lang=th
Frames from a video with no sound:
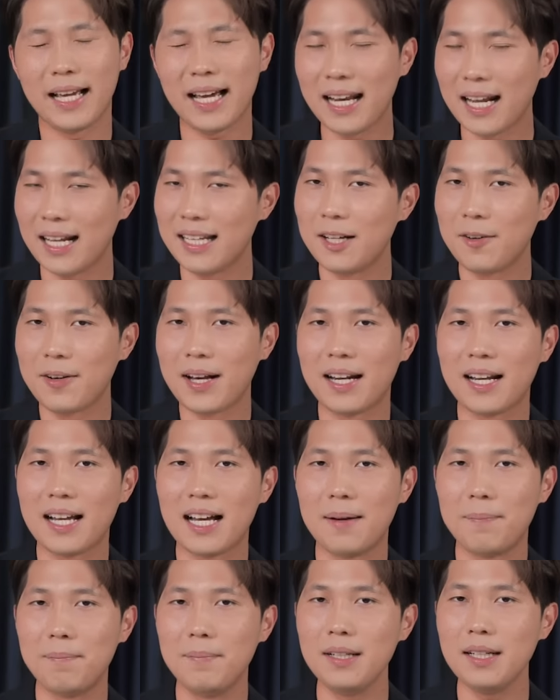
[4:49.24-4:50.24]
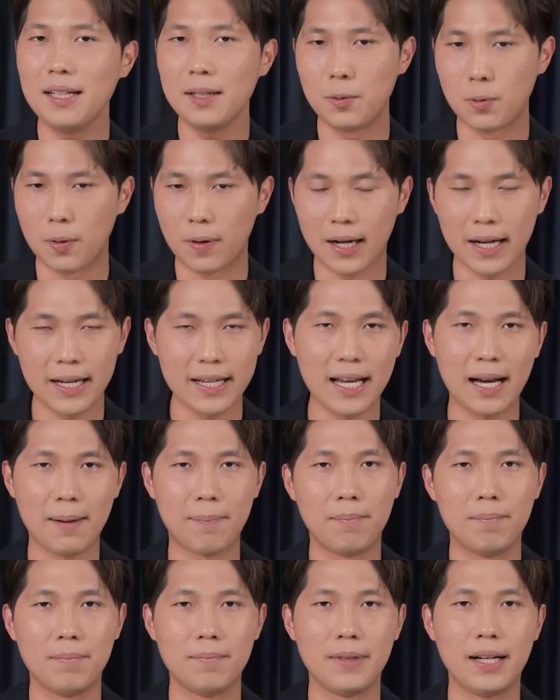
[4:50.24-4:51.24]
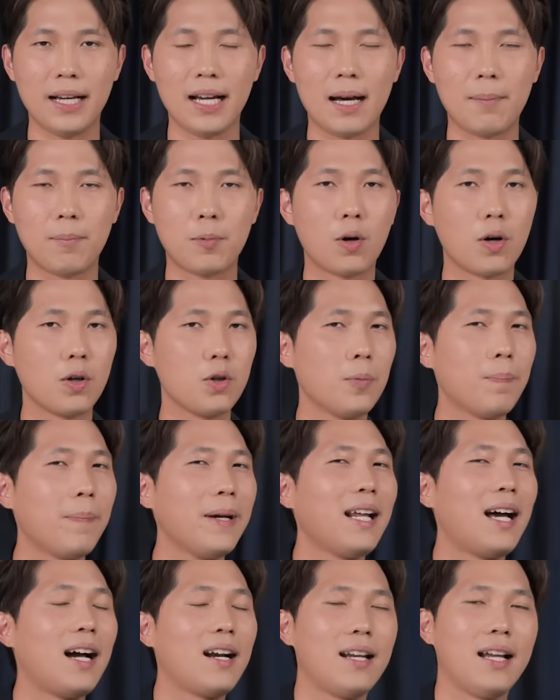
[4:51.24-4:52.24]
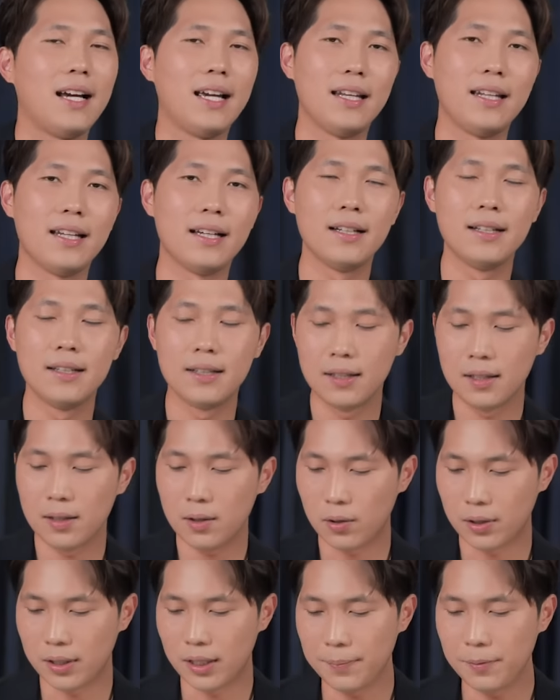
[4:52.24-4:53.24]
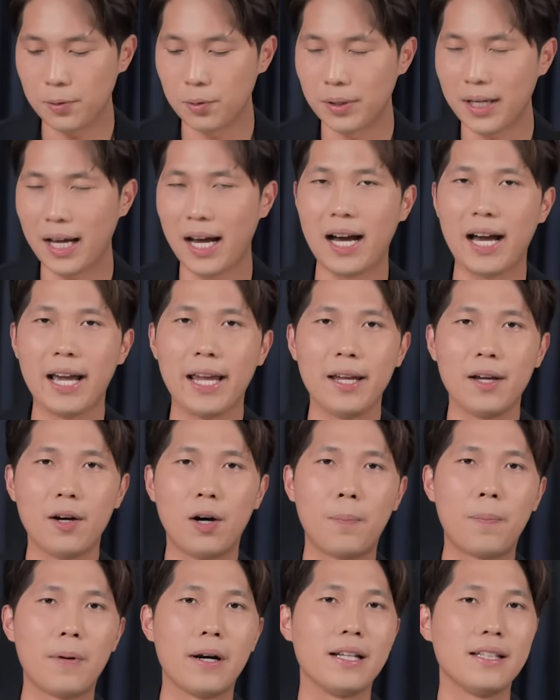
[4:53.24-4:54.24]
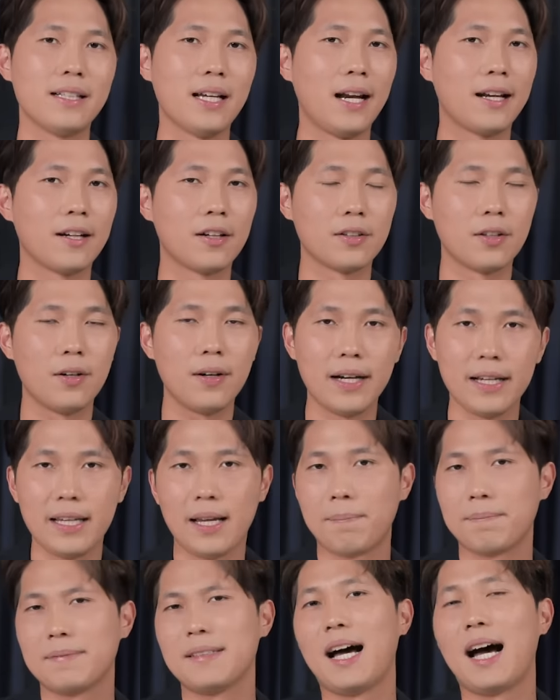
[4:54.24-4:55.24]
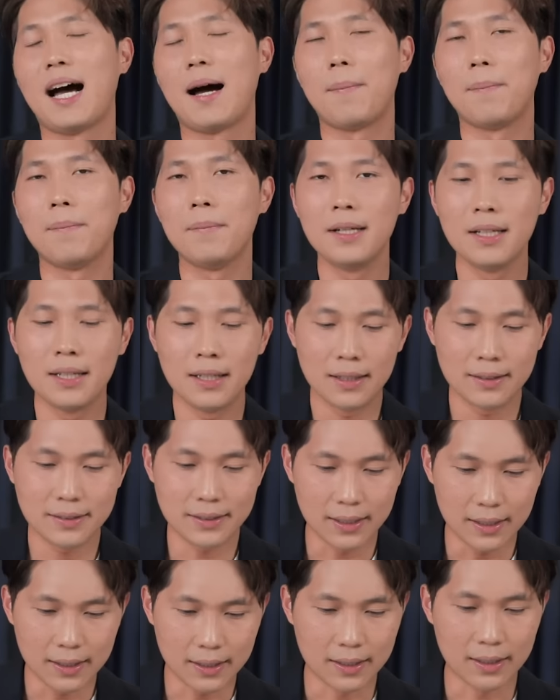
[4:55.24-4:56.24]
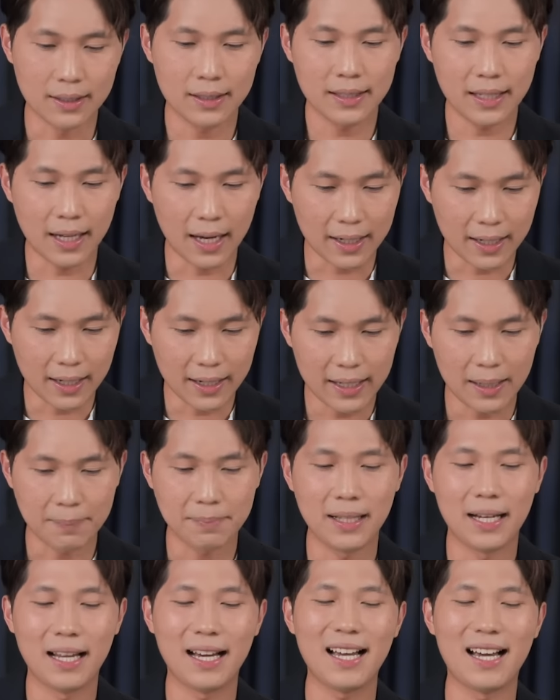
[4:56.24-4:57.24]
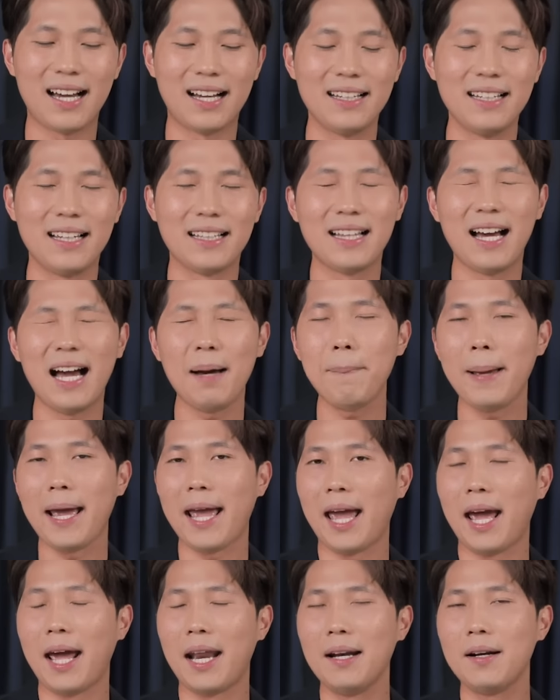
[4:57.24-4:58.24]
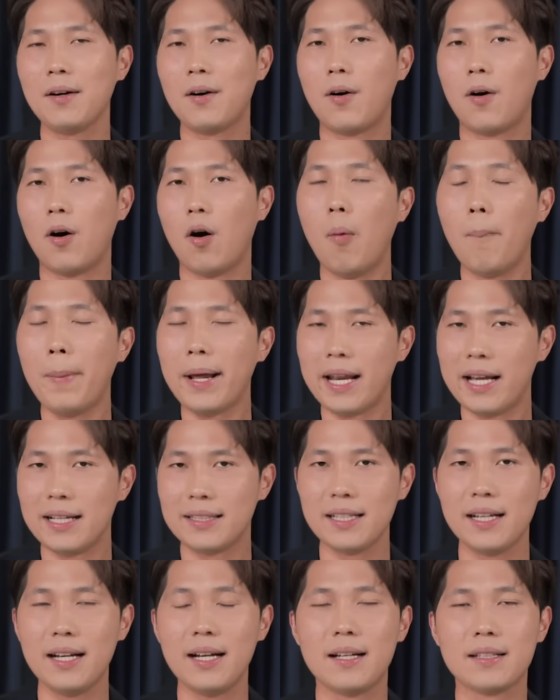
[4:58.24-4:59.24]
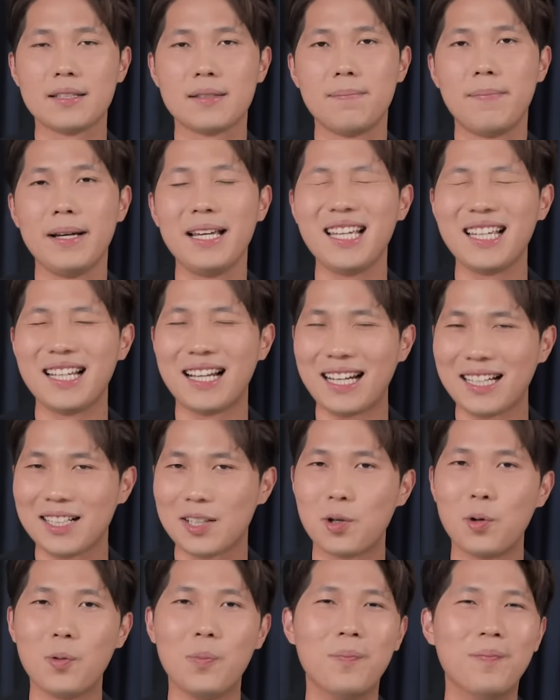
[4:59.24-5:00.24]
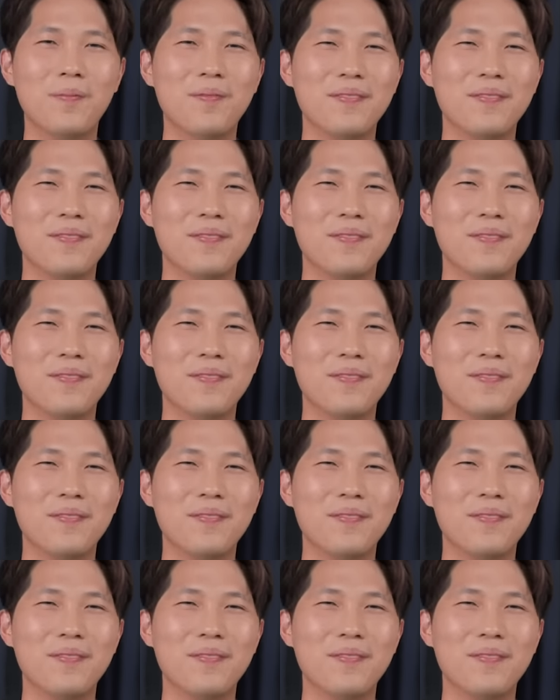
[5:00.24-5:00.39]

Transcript: ในขณะเดียวกันครับเมื่อหัวขยับนะครับกลยุทธ์ไปทางไหนเนี่ย คนที่อยู่ท้าย operation ก็ต้องขยับตามซึ่งการขยับแต่ละครั้งเนี่ยถ้าแผนของ managers ไม่รัดกุม